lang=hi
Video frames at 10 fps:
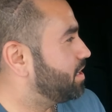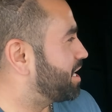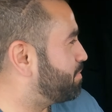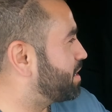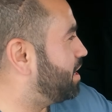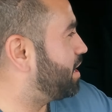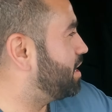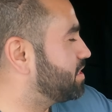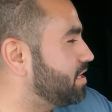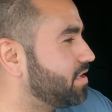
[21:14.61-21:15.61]
एक मिनट का
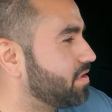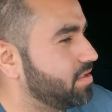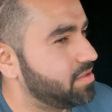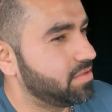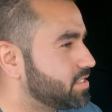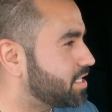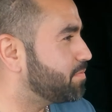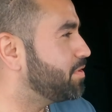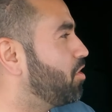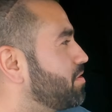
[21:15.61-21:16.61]
लाई थी चल
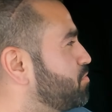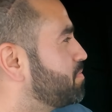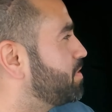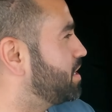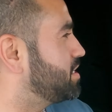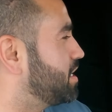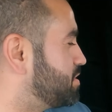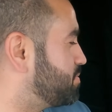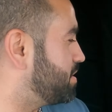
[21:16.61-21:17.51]
अभी लॉग बुक बना जाने से